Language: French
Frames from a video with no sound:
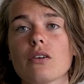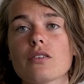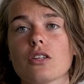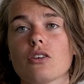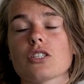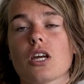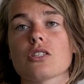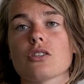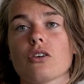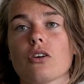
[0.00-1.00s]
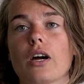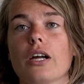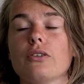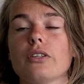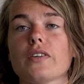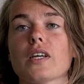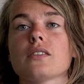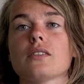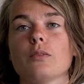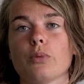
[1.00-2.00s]
enseignant-chercheur à
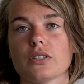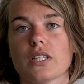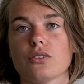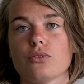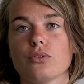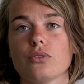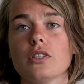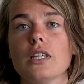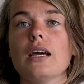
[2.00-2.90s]
l'Université de Bretagne Sud,